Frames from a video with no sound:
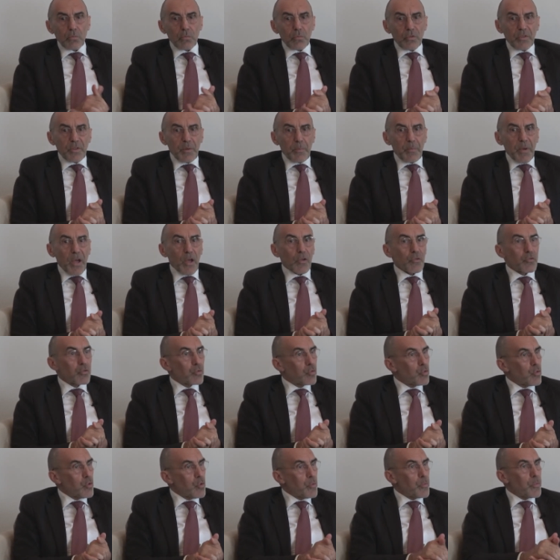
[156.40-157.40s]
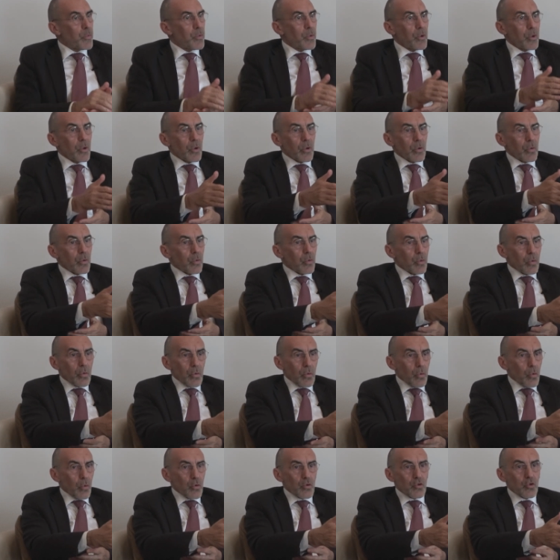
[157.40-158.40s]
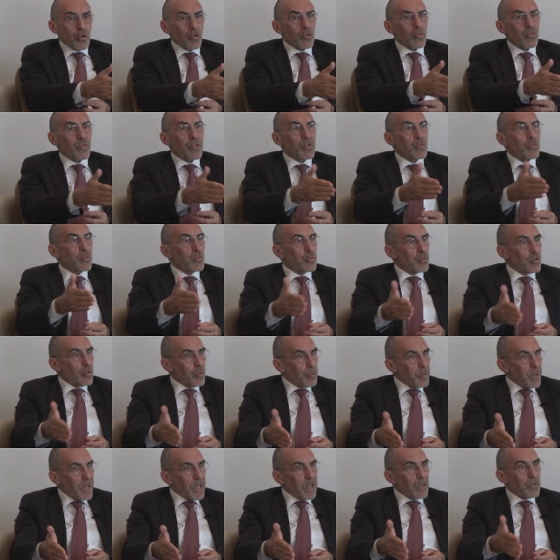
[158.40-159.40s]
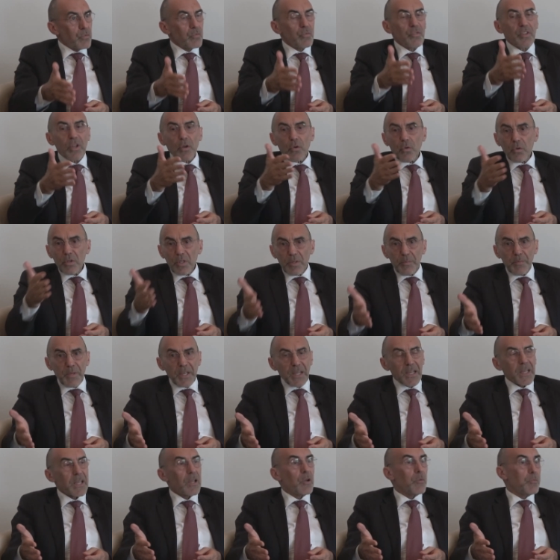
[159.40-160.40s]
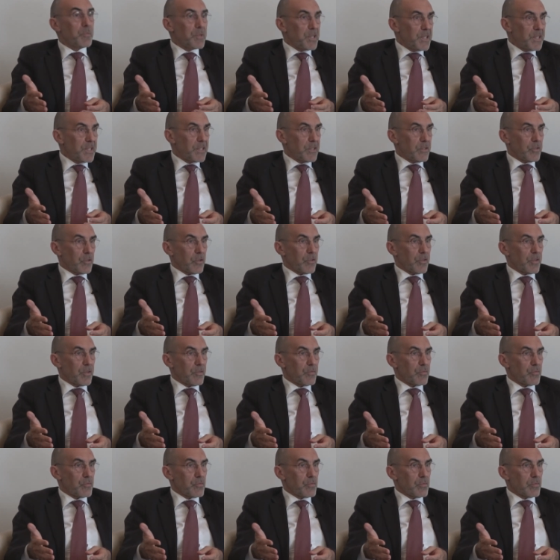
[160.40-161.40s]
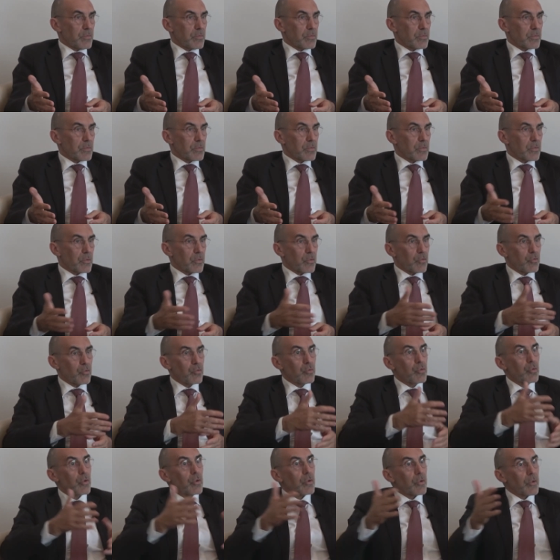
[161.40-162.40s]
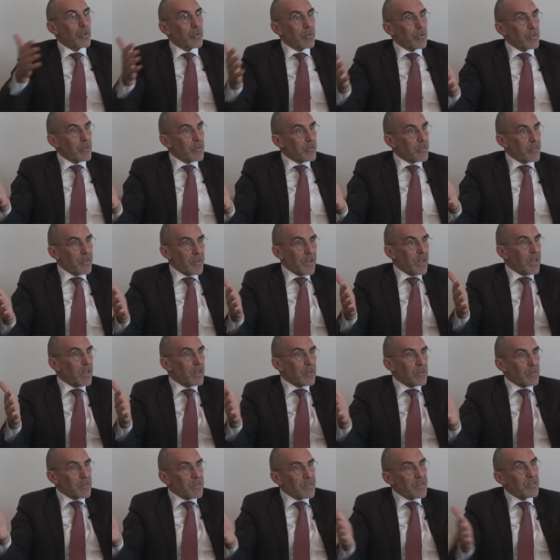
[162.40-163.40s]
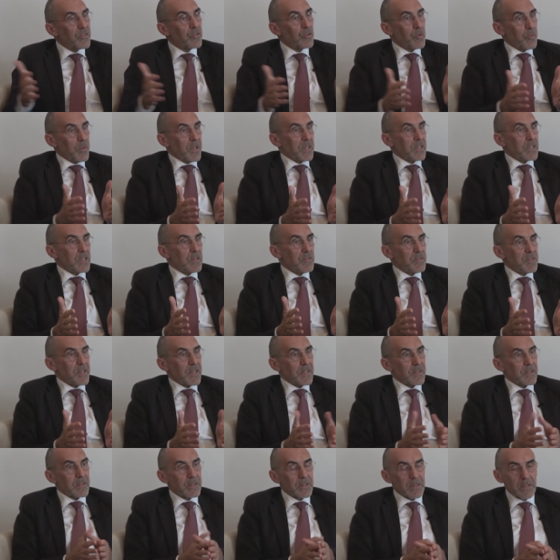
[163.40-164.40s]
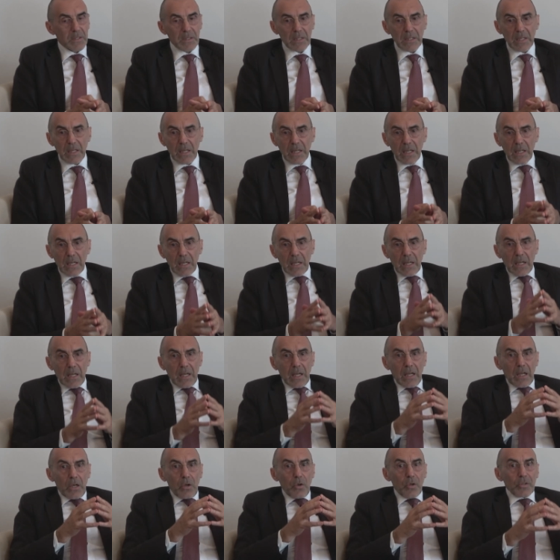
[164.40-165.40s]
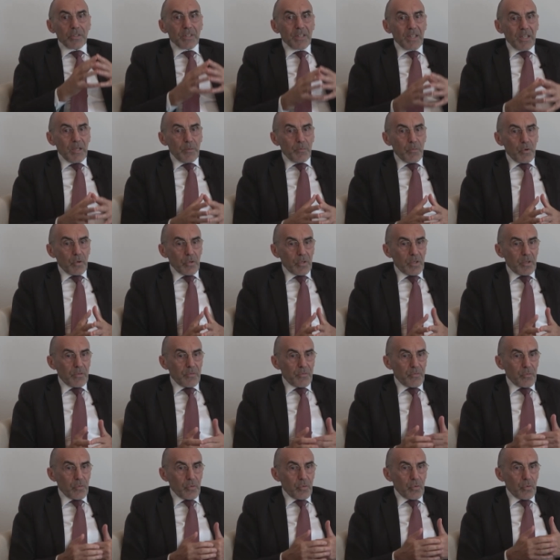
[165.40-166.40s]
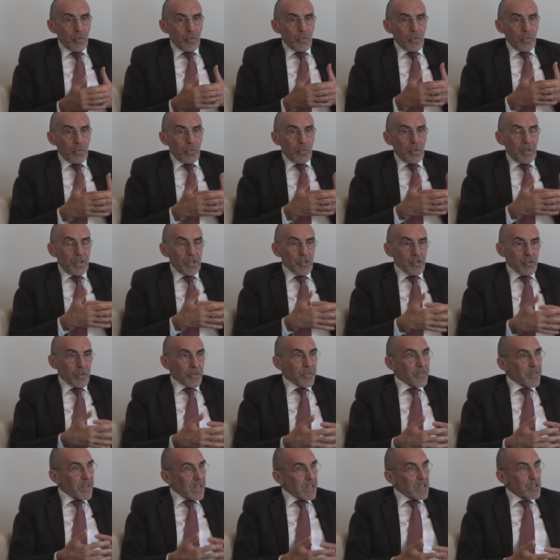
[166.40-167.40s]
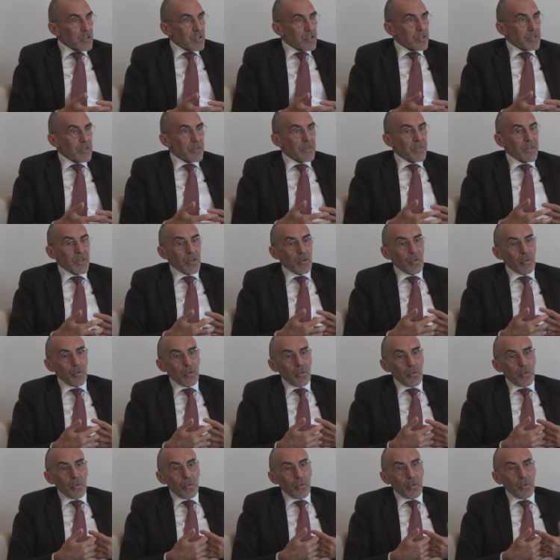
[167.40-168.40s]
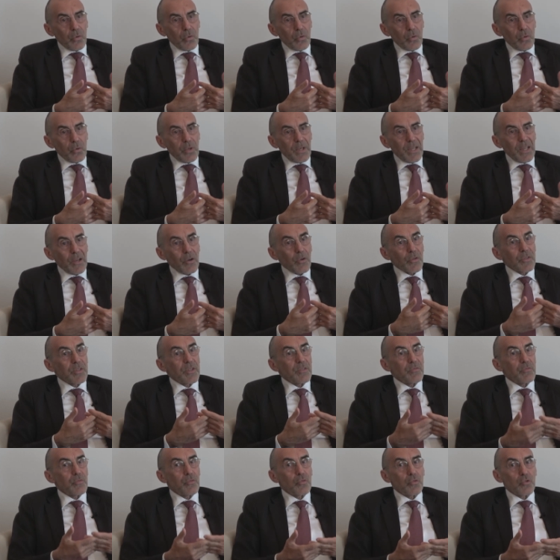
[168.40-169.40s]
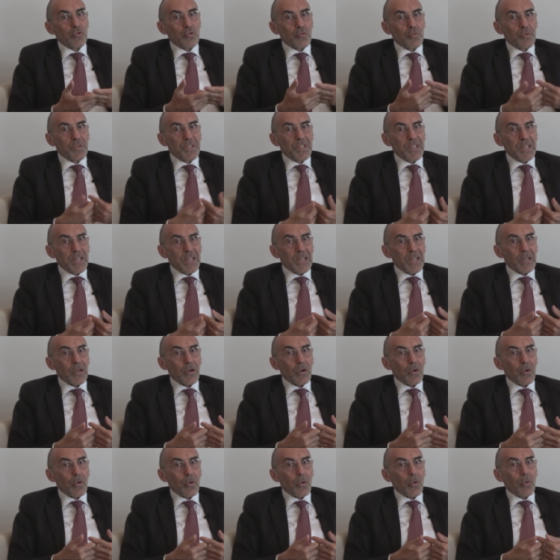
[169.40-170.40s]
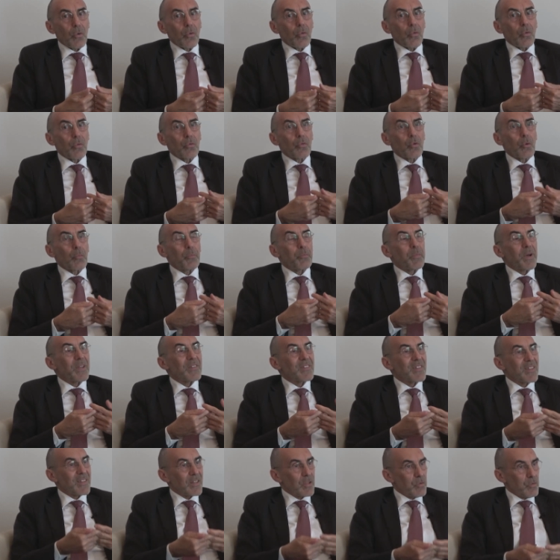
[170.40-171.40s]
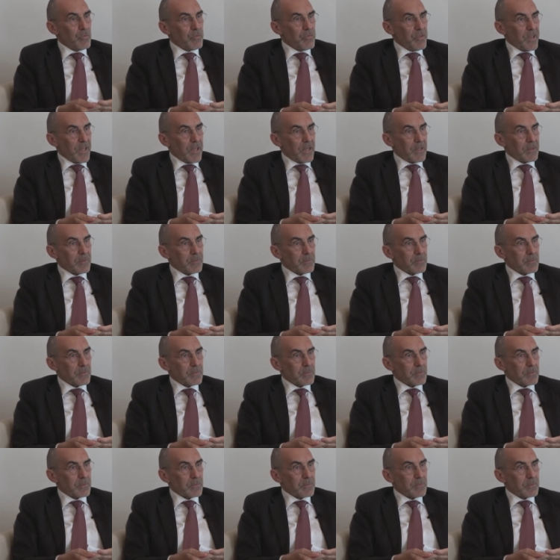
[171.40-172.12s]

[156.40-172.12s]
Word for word: Ce n'est pas un scoop. Aujourd'hui ou demain, nous allons libérer un millier de rendez-vous sur ces six semaines qui viennent. L'autre élément qu'il faut que les gens sachent, c'est que euh, les rendez-vous de juillet n'ont pas été ouverts.